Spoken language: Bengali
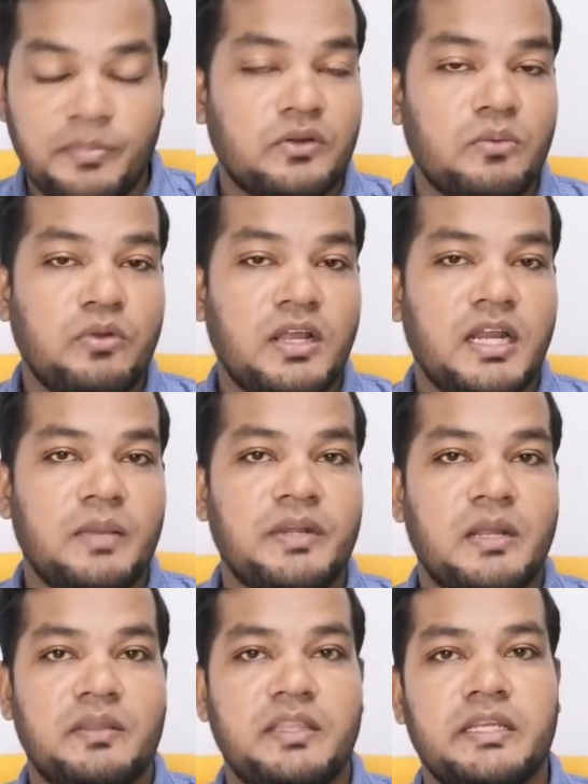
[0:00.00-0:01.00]
পাকরবুল আলমিন
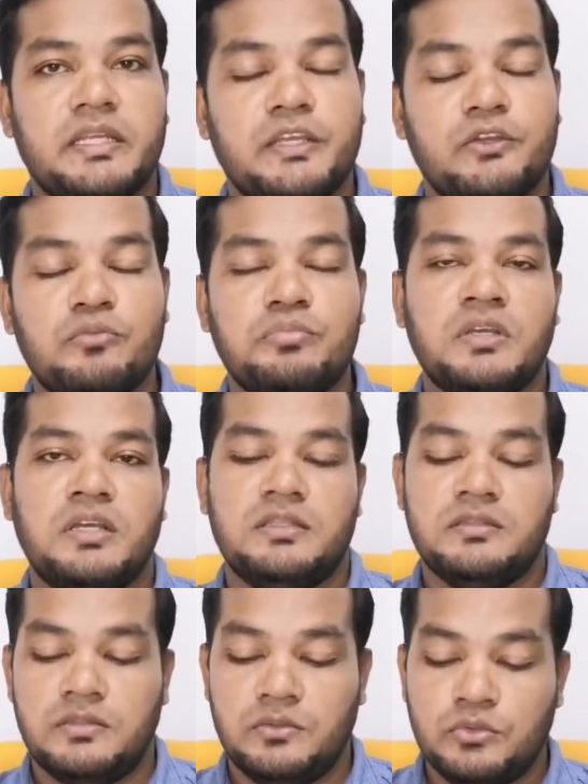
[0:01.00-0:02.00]
আমাদেরকে খুব
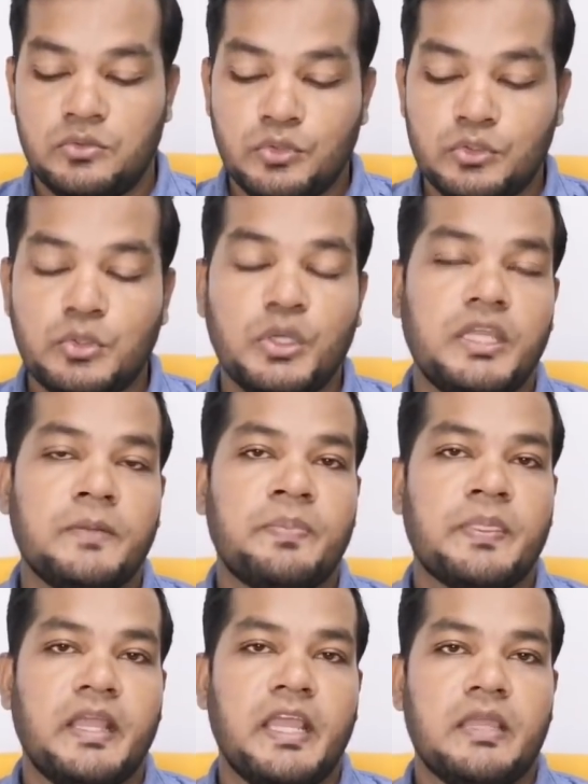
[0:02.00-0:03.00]
দ্রুতই
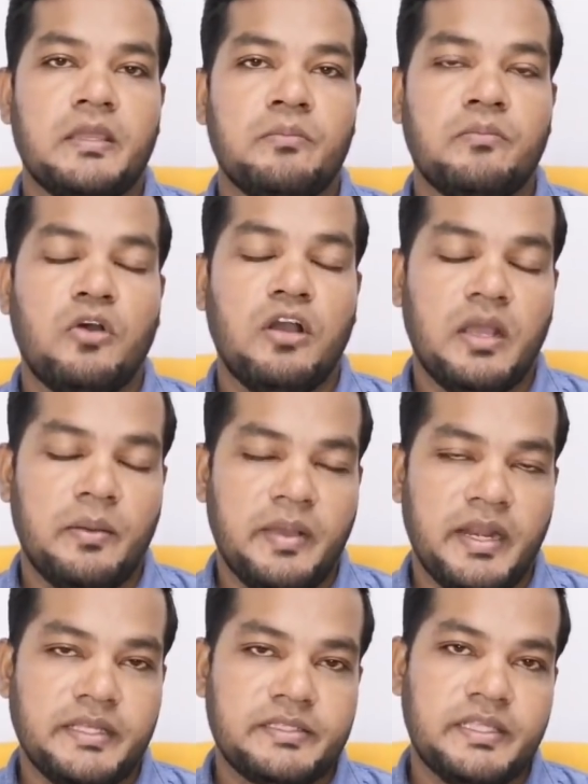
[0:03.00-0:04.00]
এই মহাভাইরাস
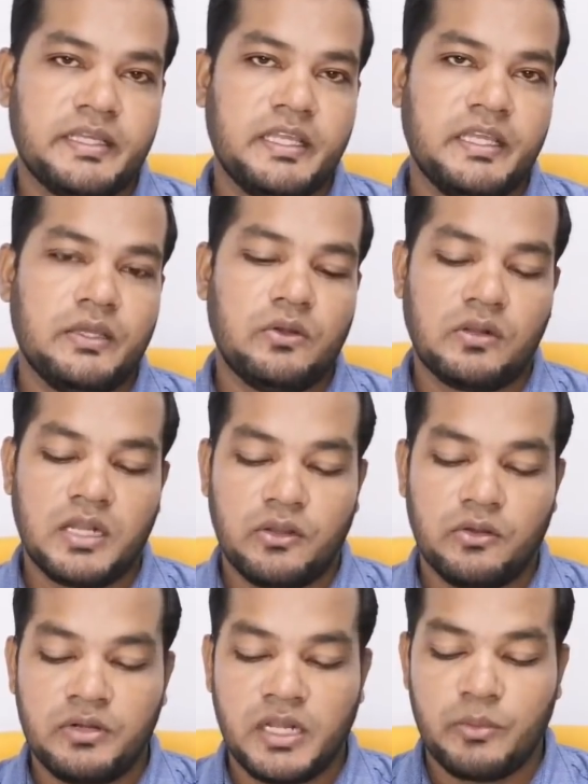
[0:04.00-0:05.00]
ভাইরাস থেকে রক্ষা
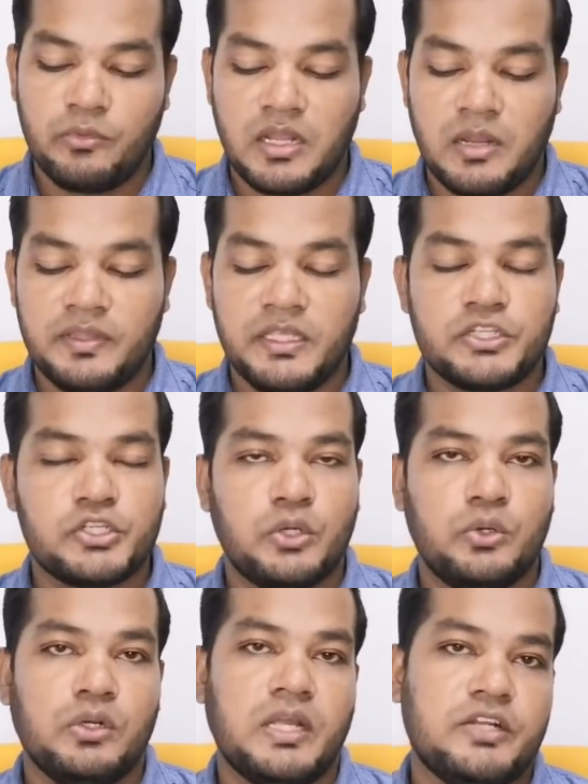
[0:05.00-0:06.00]
করুন এবং আমাদের
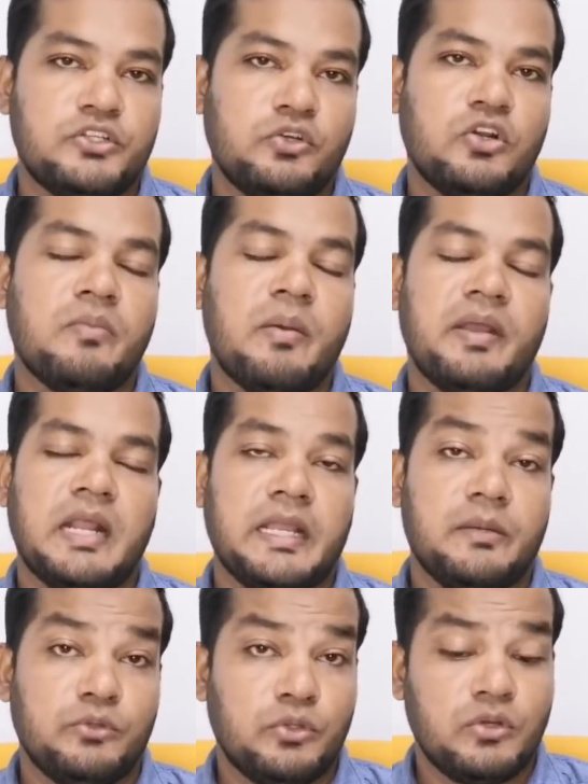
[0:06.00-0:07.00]
সকল কার্যক্রম আবার
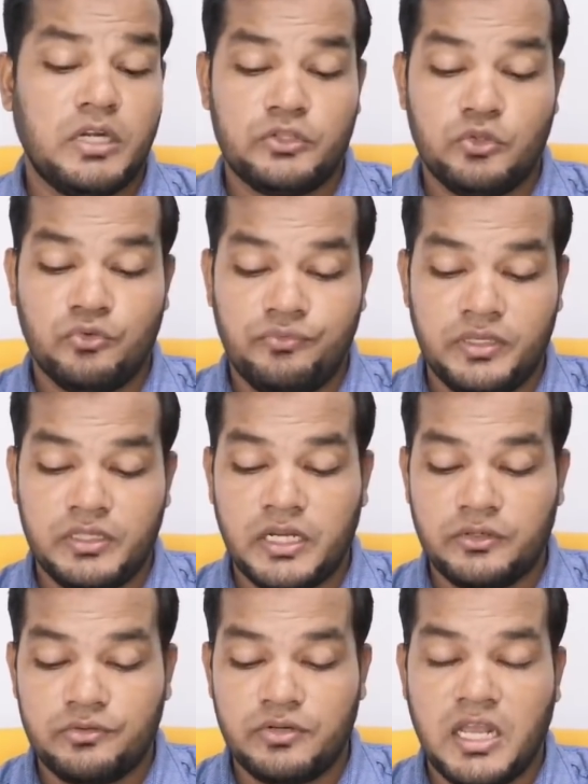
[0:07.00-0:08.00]
আগের মতো করার তৌফিক দান
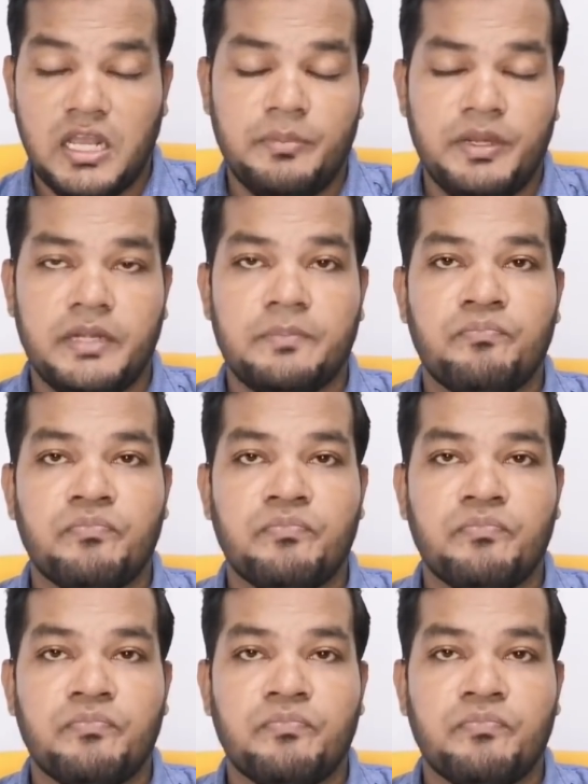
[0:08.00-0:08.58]
করুন আমিন